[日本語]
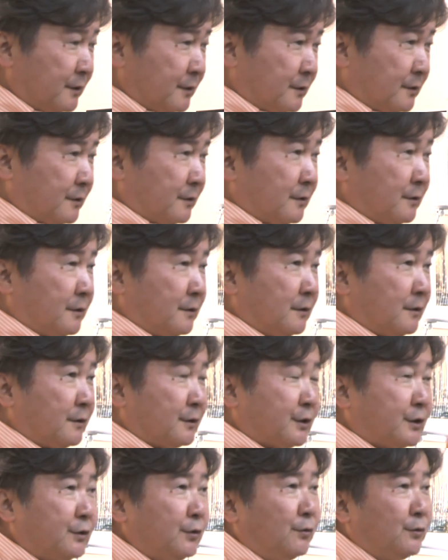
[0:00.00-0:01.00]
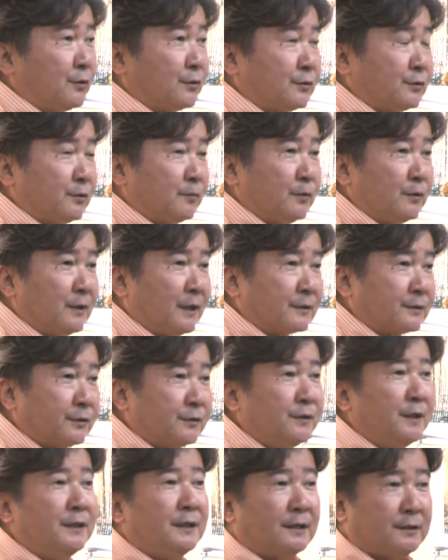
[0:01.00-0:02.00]
の機動力ってものが
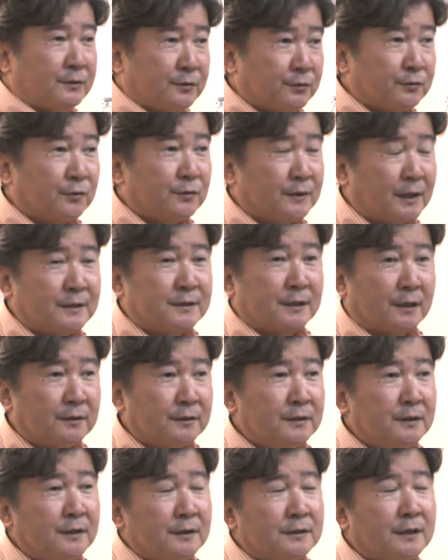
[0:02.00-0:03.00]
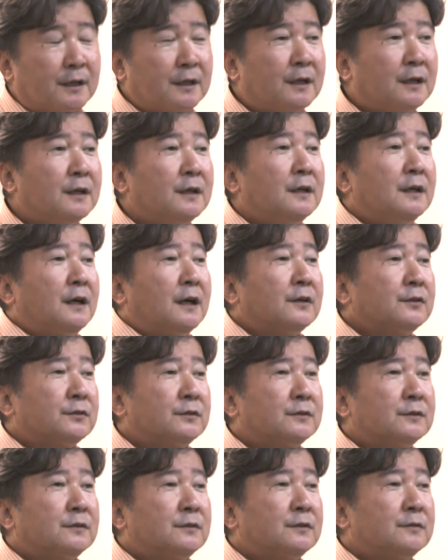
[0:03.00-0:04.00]
作れないっていうことになっちゃうだからあ
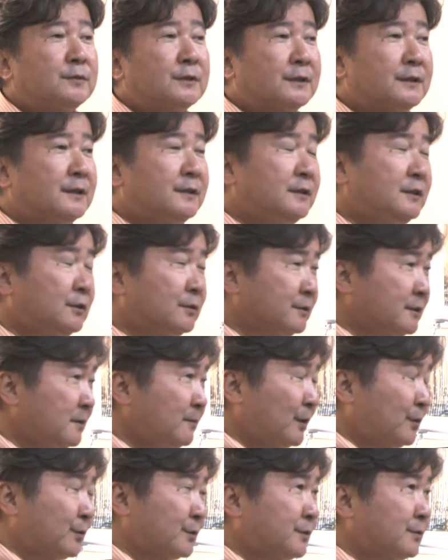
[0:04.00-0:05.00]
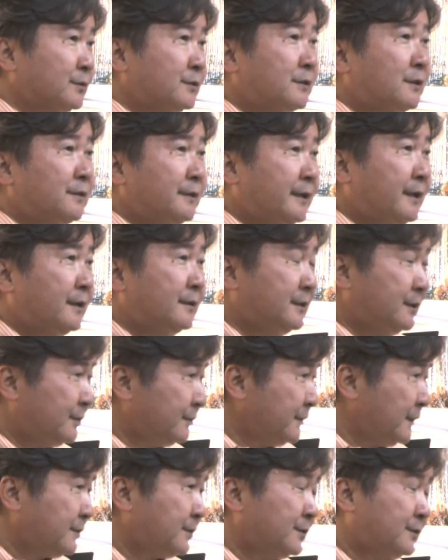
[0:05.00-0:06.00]
の僕はねいろんな今この仕事してるねでい
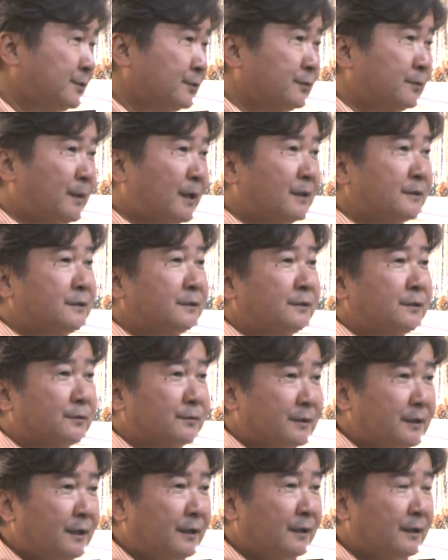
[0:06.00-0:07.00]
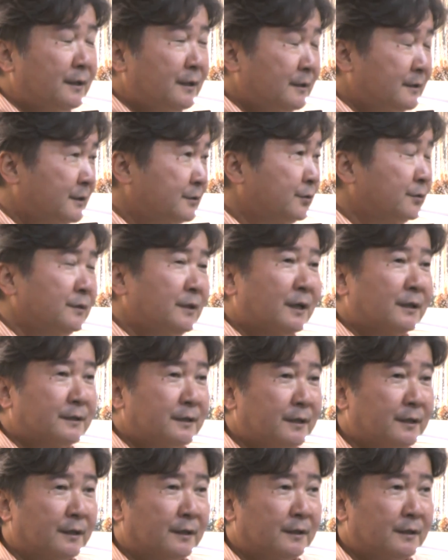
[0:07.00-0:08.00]
ろんな人に仕事任せてるよねでその中
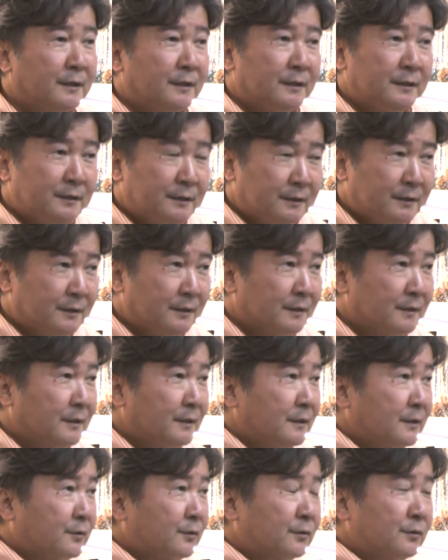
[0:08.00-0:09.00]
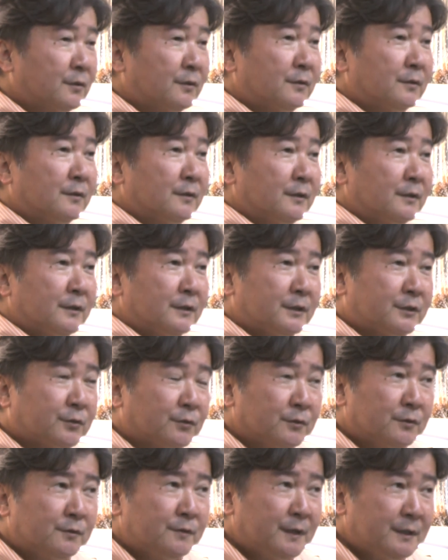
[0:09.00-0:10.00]
でいいこの
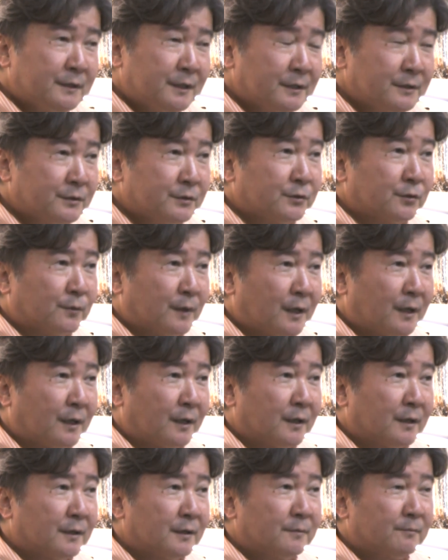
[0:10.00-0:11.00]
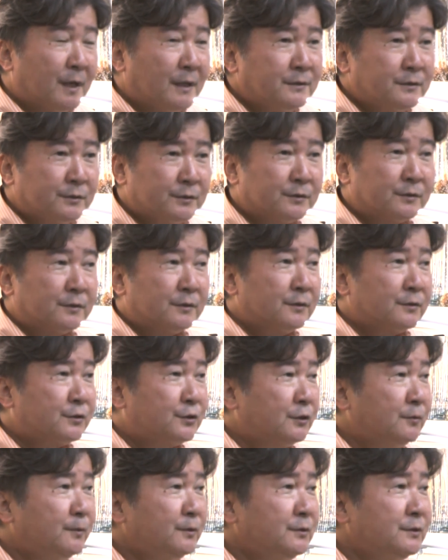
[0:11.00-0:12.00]
人の上に立つ人はまず
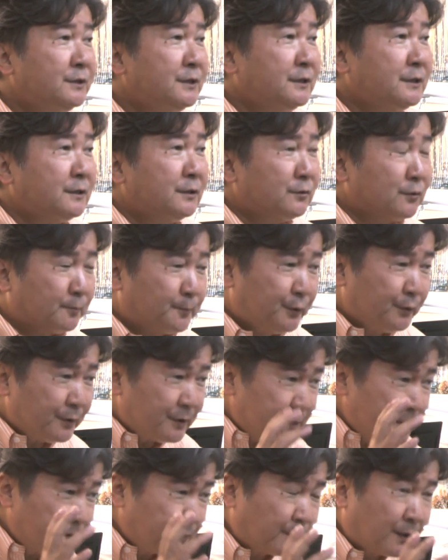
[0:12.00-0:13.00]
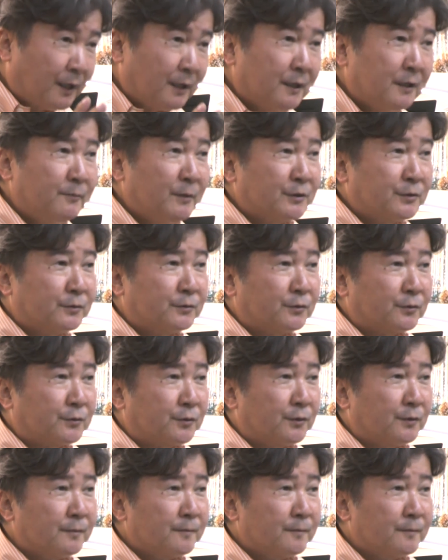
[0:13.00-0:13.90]
自分自身のプロセスを考えましょうってこ